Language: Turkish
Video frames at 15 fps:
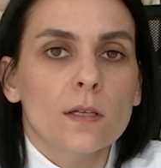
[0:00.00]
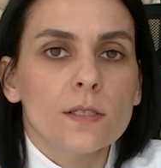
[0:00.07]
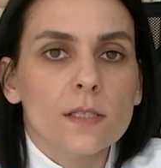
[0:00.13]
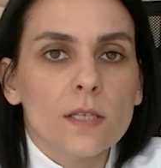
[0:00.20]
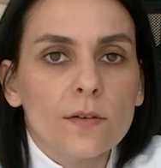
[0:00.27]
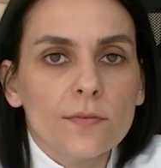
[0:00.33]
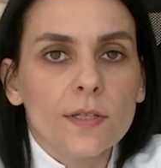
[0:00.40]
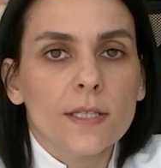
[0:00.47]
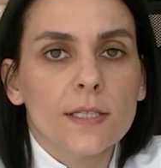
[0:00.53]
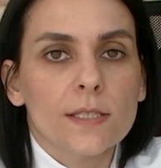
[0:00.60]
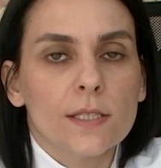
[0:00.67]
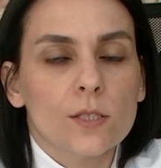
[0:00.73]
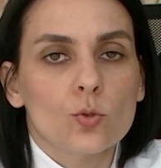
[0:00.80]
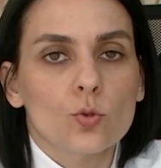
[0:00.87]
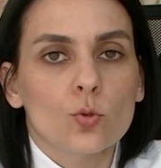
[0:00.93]
safra
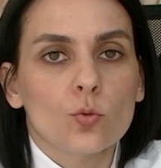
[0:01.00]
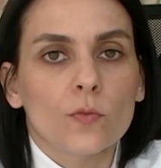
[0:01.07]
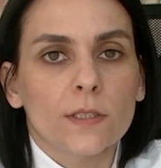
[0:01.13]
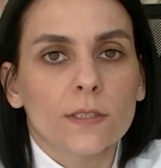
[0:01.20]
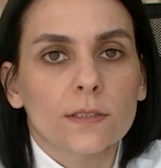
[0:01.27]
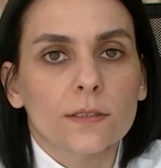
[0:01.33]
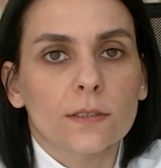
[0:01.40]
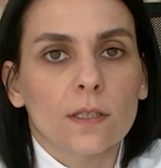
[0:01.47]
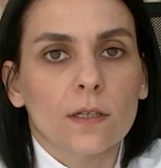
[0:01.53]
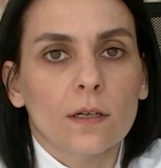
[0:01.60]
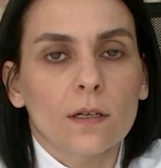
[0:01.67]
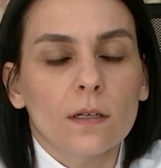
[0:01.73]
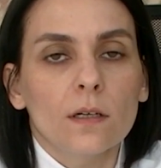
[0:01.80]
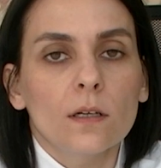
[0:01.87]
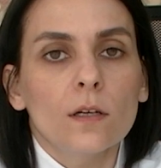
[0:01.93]
kesesi
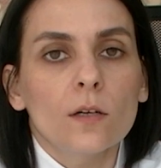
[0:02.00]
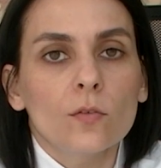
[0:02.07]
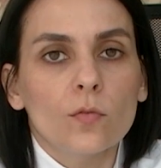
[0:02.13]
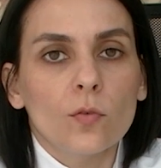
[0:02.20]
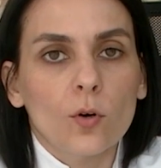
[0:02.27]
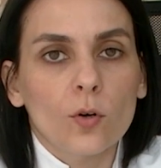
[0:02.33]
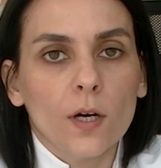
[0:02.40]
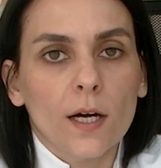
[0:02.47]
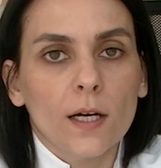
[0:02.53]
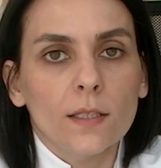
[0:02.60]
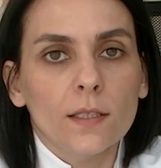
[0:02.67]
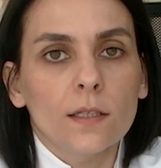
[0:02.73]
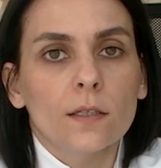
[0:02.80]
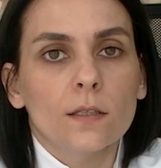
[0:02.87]
duvarında fokal